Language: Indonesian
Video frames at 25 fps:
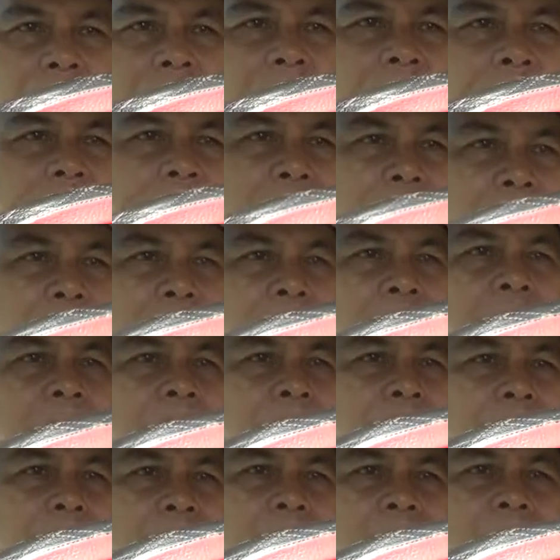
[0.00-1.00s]
hal
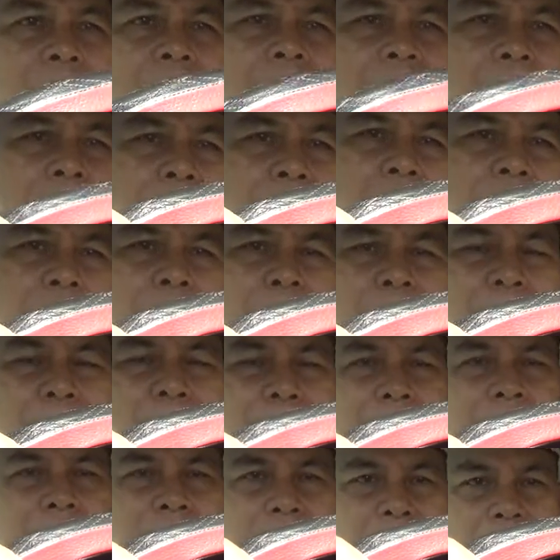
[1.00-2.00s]
yang
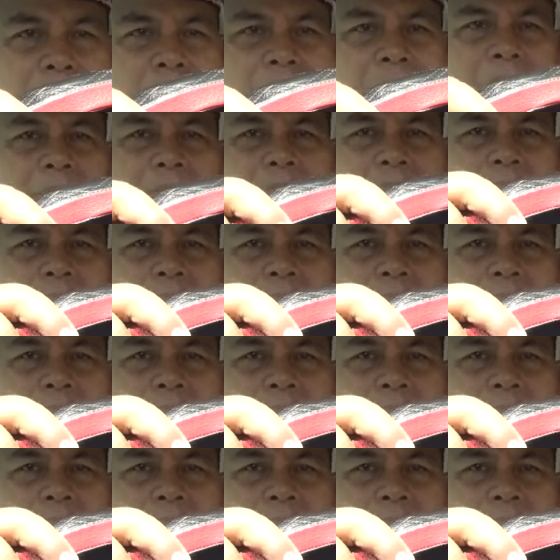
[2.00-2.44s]
benar,